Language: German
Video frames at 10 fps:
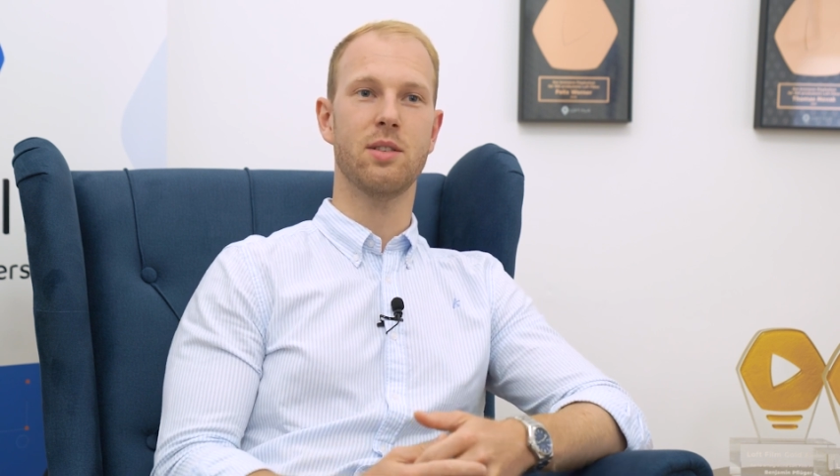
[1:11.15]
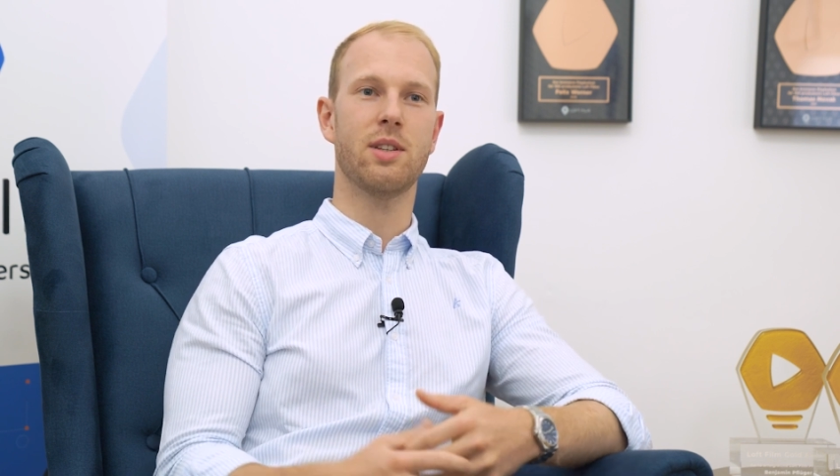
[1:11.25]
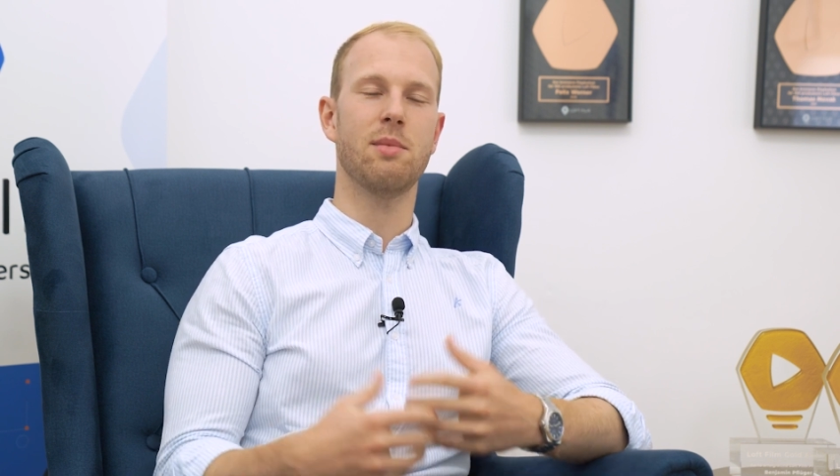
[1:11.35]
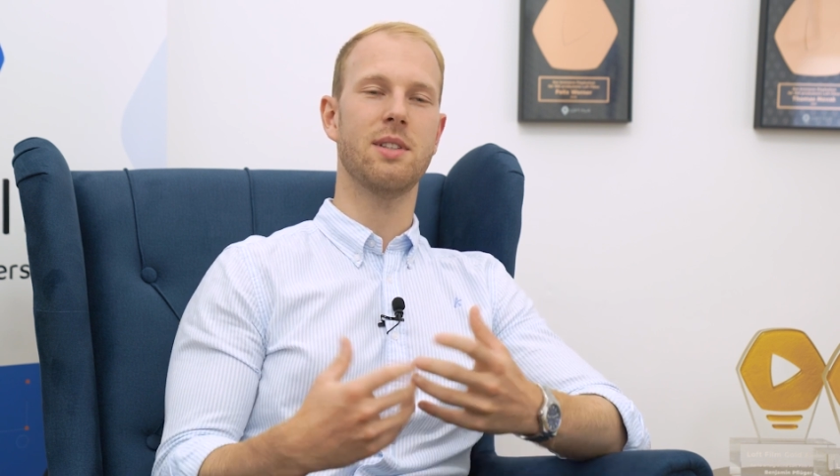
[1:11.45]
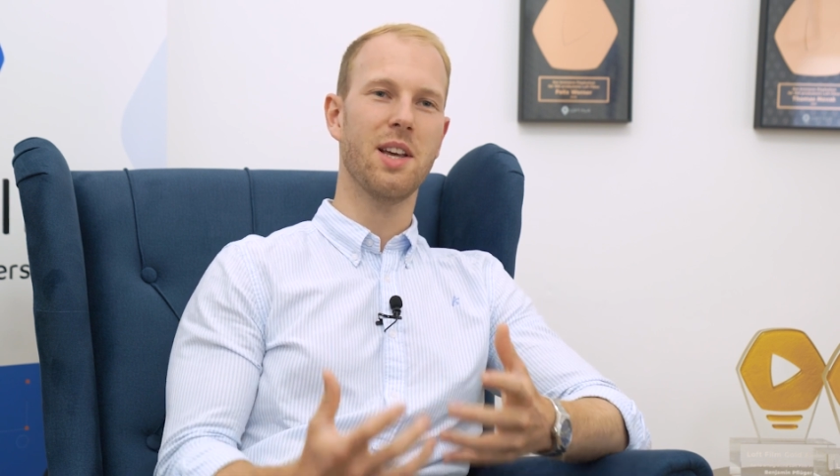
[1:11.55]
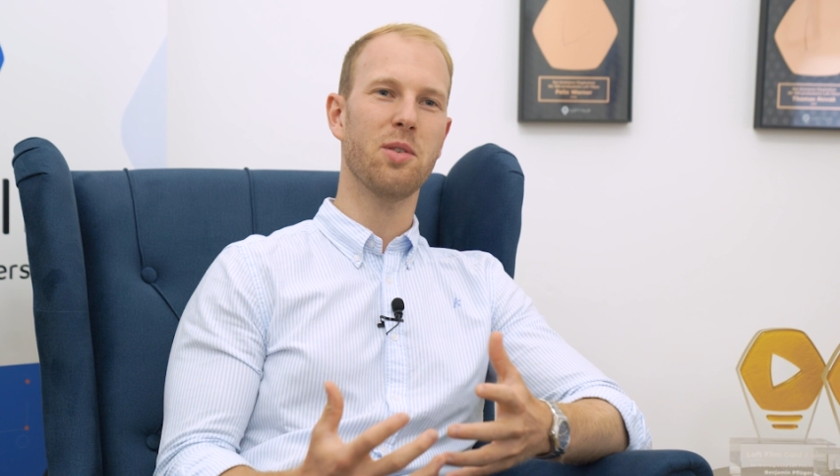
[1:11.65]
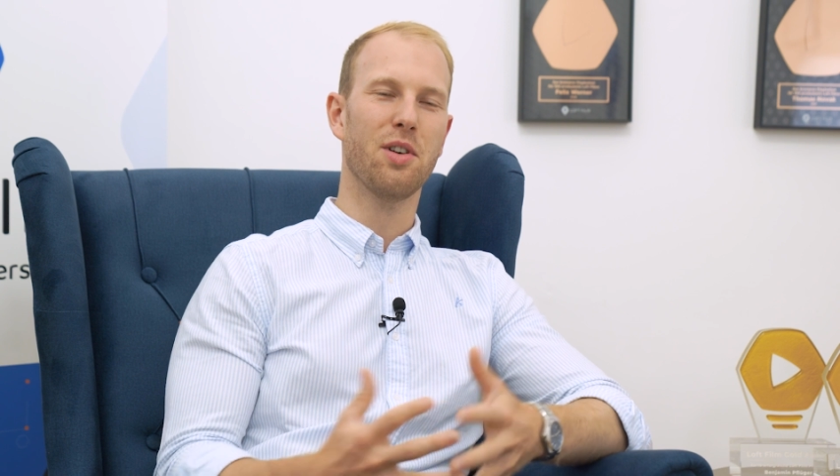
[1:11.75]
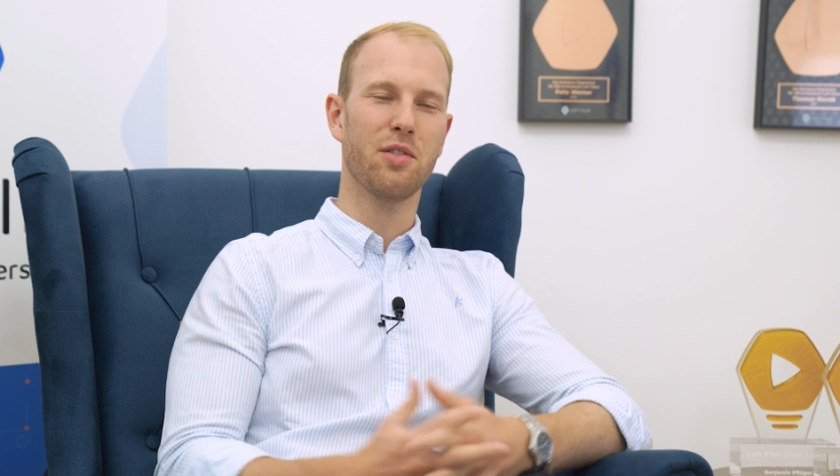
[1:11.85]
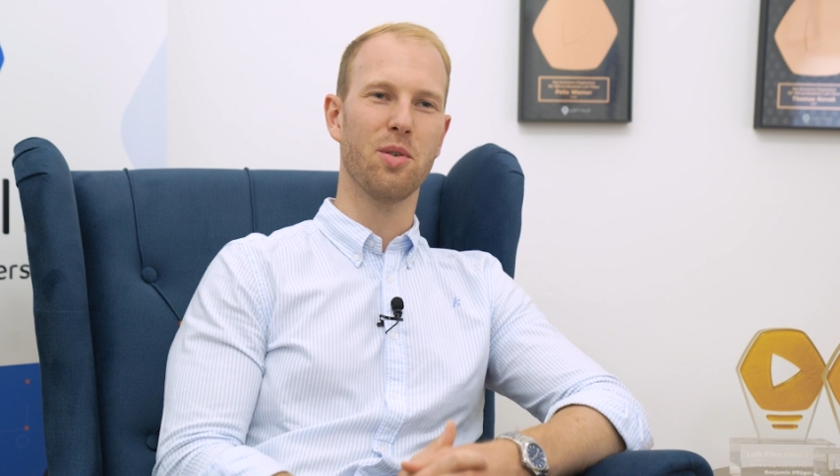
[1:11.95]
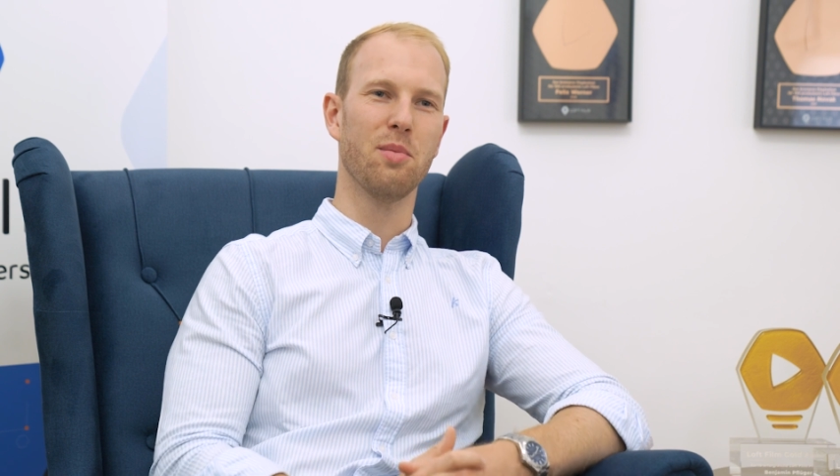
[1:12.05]
Also ich habe mich sehr gut
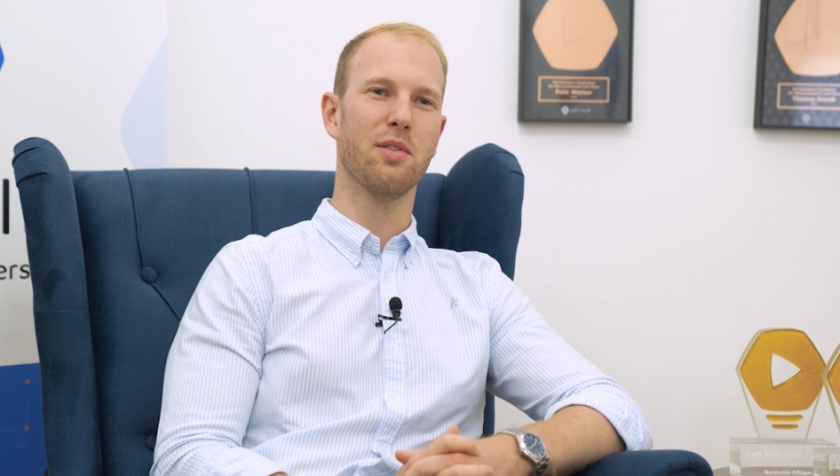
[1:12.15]
aufgehoben